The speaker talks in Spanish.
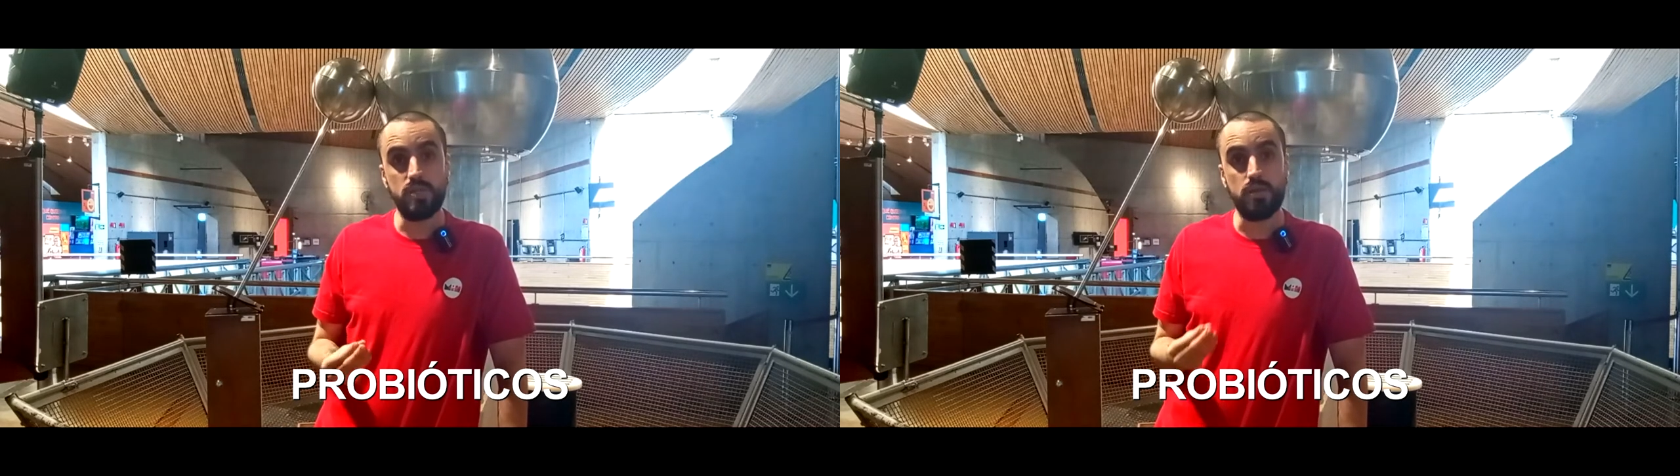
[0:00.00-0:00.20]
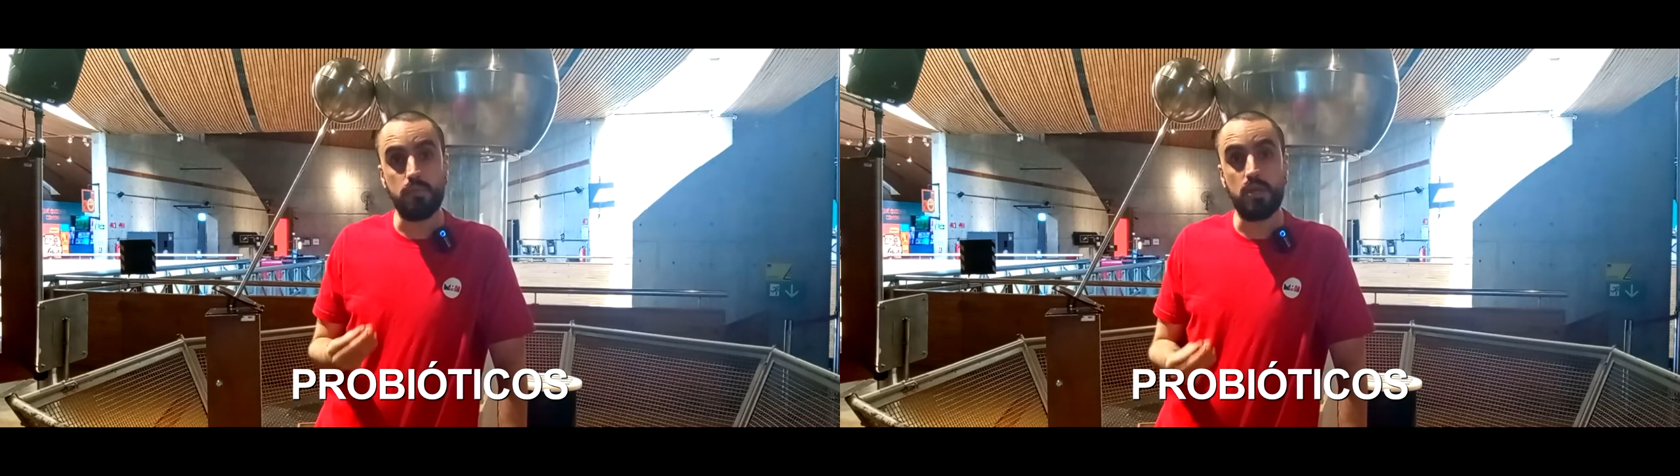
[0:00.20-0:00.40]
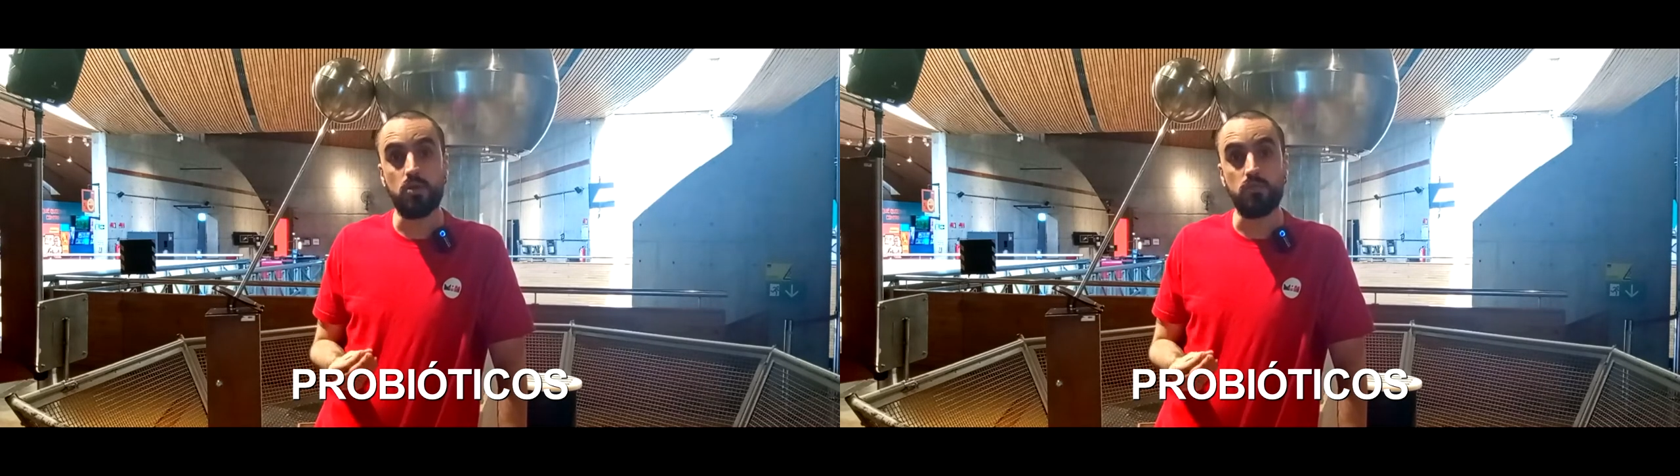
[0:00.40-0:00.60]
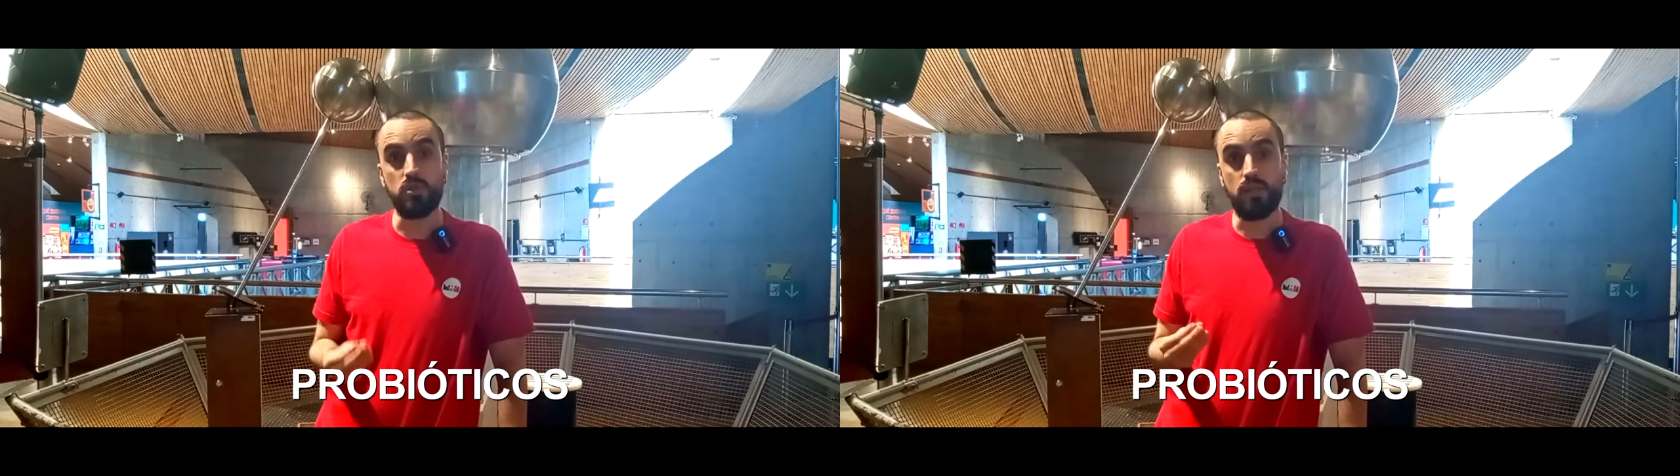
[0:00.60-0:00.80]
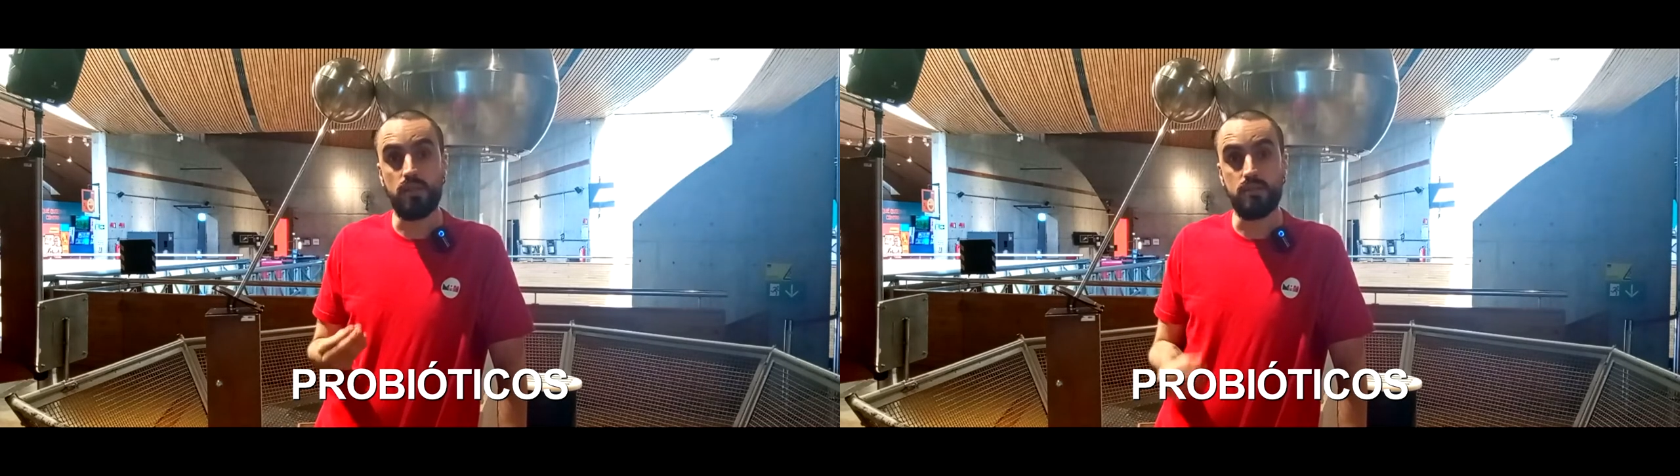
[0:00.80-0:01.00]
nuestra
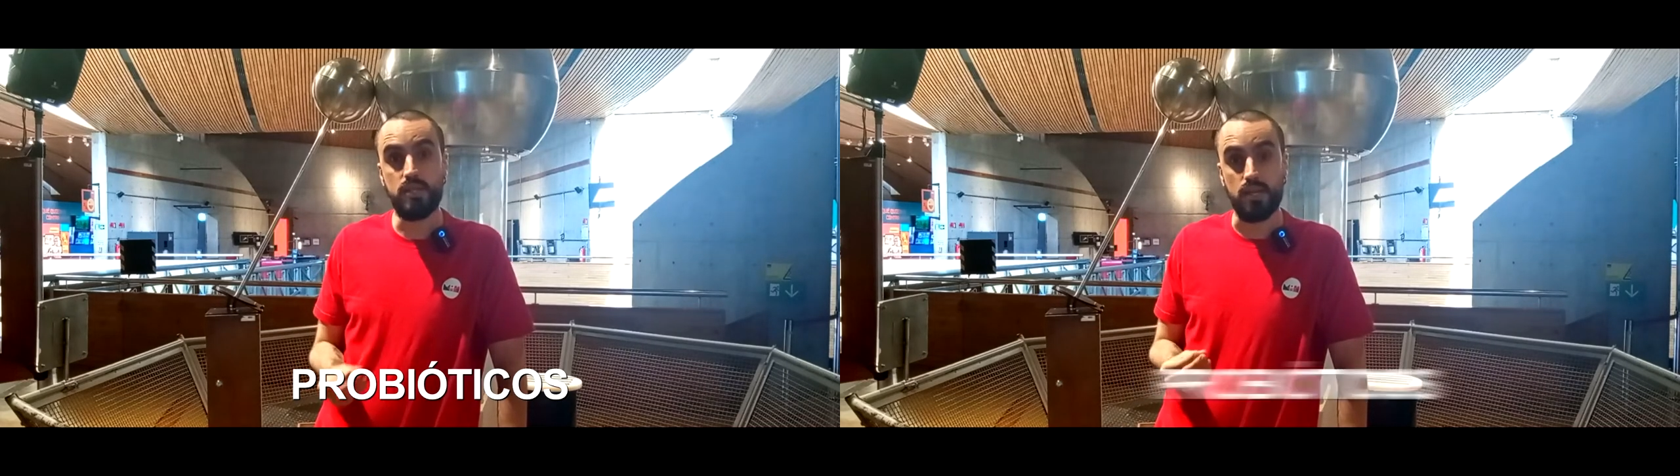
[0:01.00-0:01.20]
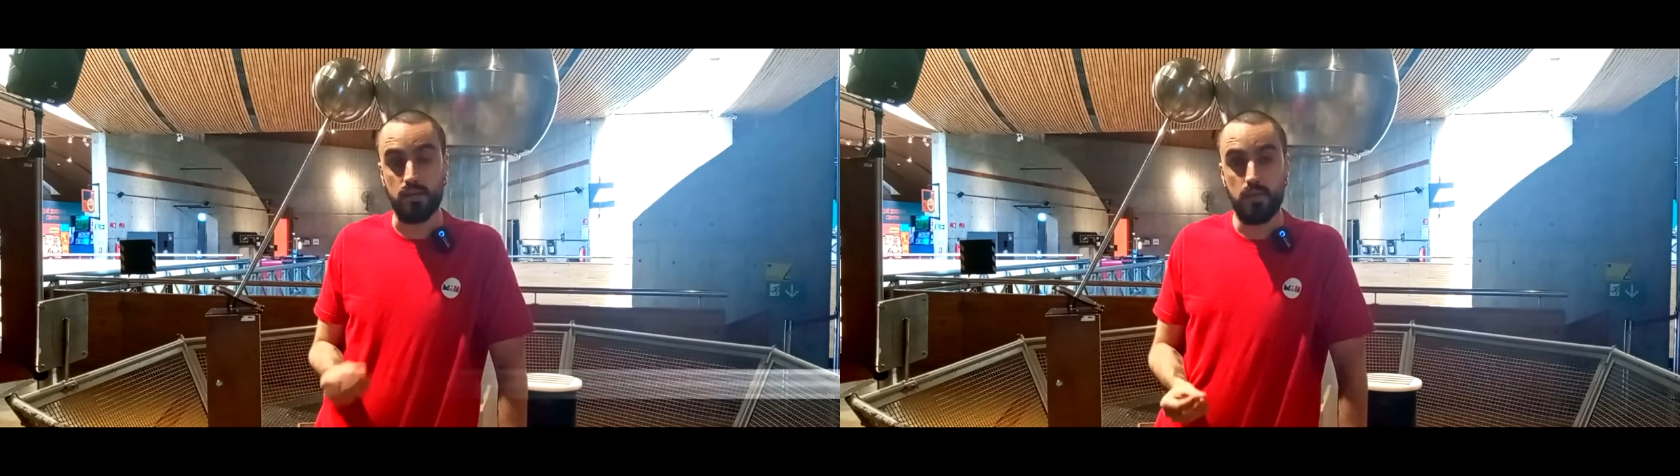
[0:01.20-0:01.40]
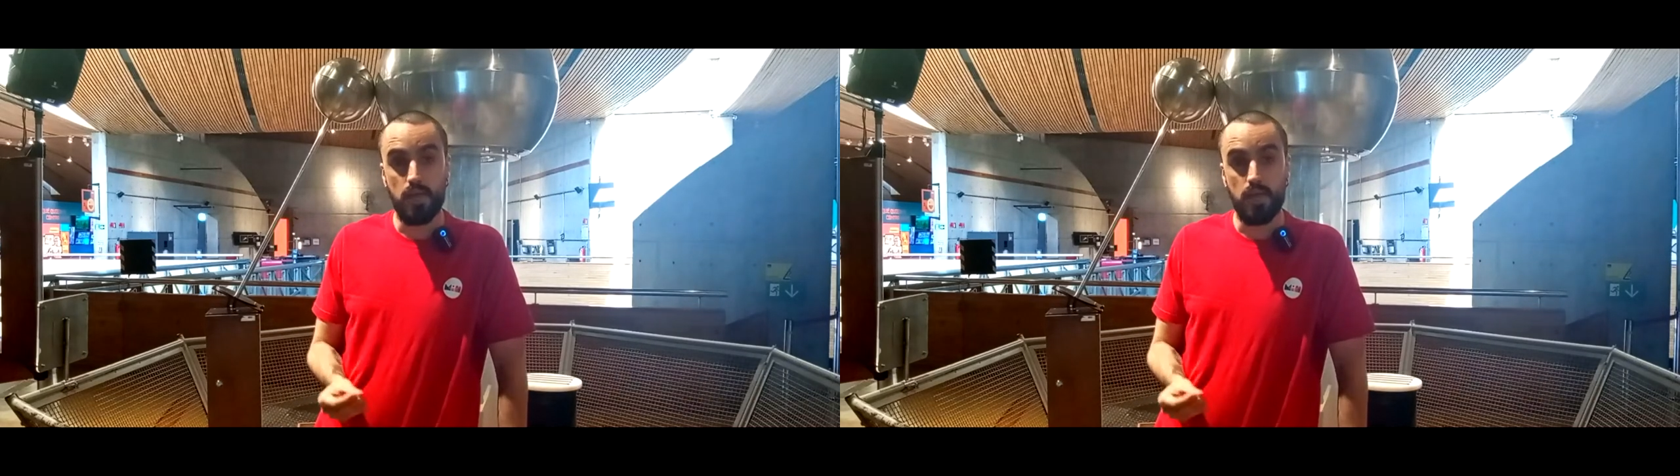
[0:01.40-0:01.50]
microbiota intestinal,